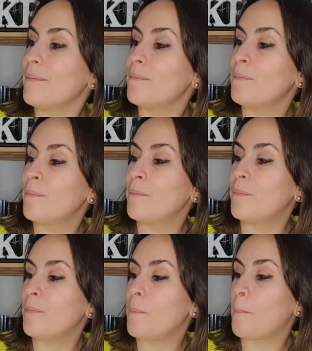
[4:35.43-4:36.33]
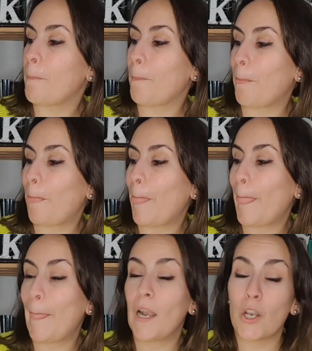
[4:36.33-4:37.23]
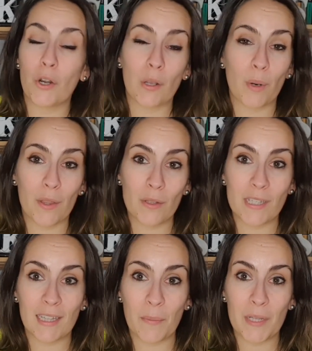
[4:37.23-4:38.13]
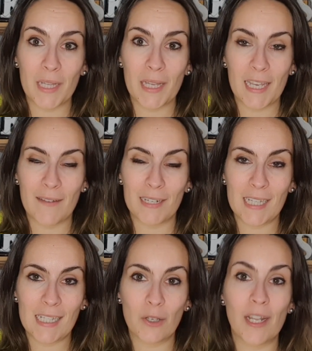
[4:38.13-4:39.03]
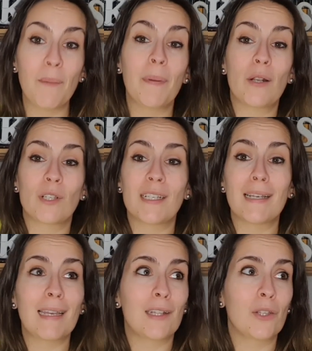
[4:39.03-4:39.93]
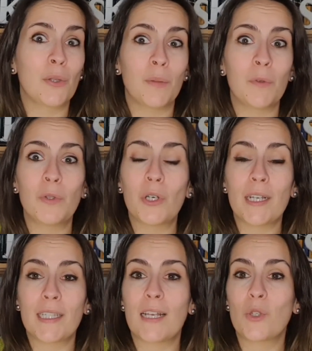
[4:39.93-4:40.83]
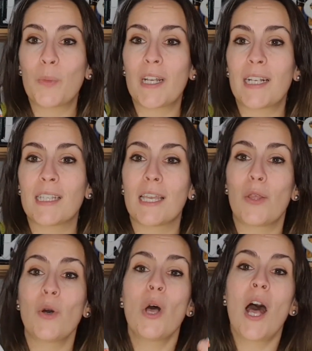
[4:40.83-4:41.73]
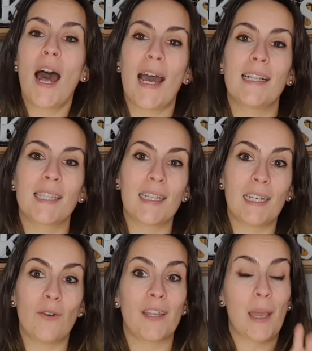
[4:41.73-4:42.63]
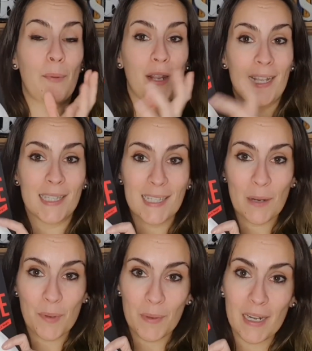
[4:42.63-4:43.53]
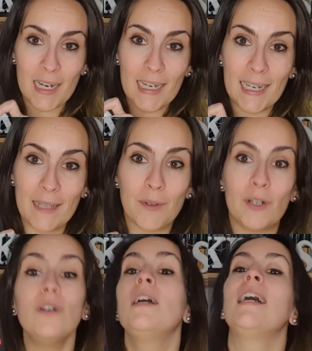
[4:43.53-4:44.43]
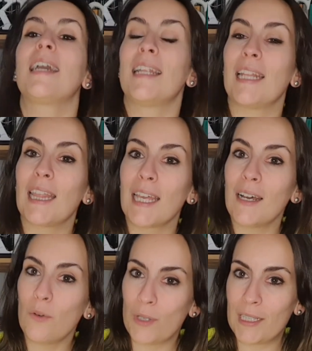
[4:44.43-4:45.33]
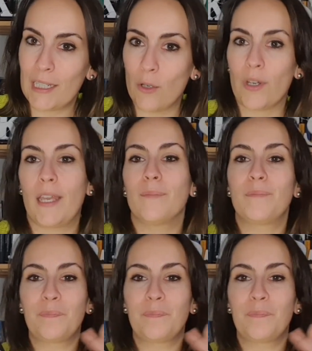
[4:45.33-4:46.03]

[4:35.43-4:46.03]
Mm, no recuerdo exactamente de qué iba esta historia, pero sí sé que todo el mundo está súper enganchado a esta trilogía, porque este es el primer libro que inicia una trilogía.